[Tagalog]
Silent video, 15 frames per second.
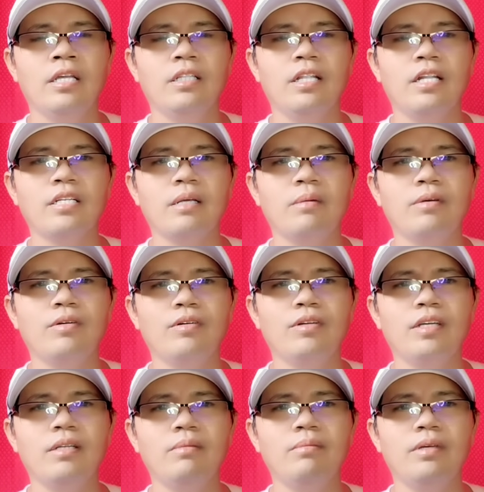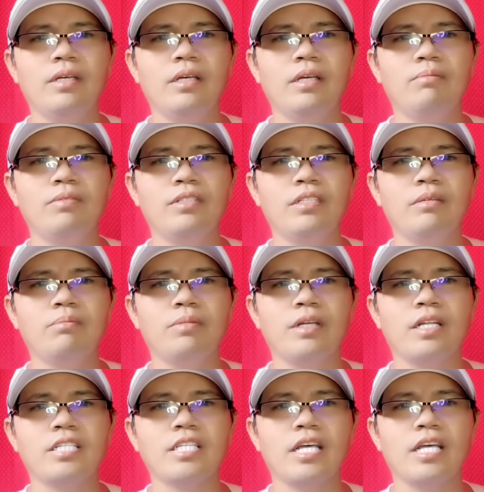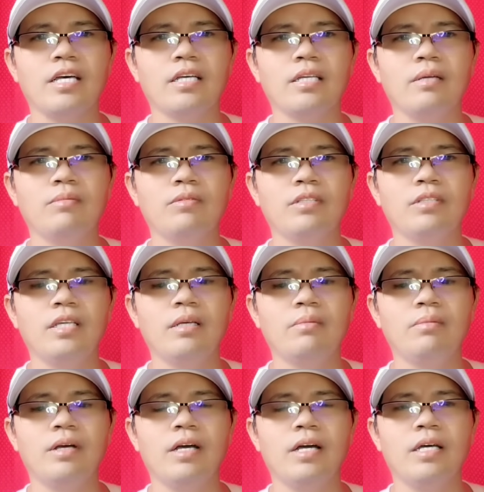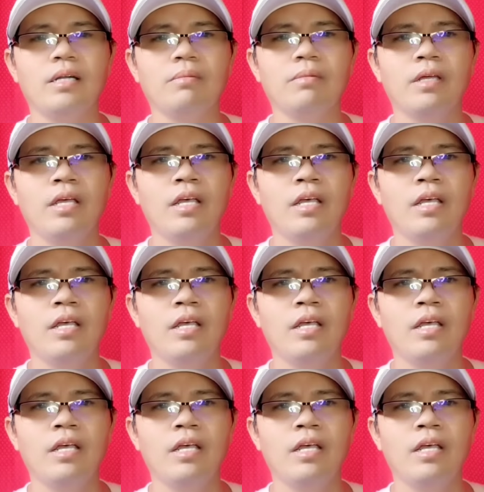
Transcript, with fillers: Dahil sabi ko rin, big help din yan para sa aking munting pangarap.